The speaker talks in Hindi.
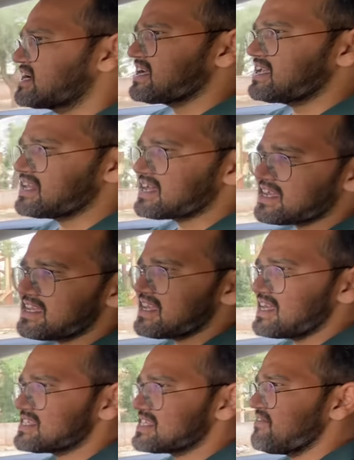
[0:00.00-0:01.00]
कहीं ना कहीं
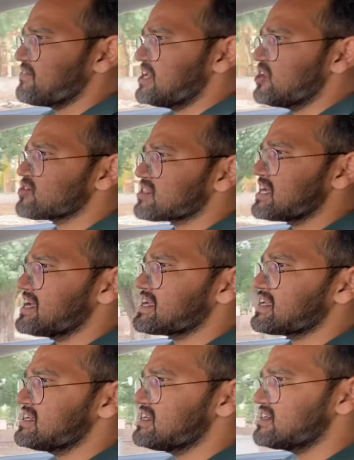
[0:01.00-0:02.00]
ऐसा फील होता है
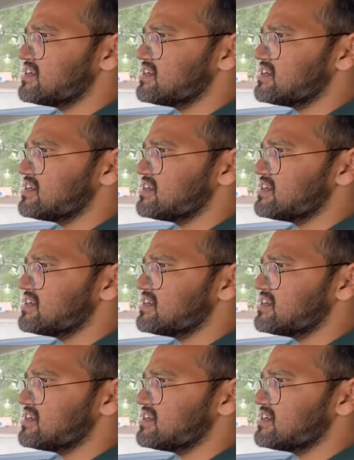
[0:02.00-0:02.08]
कि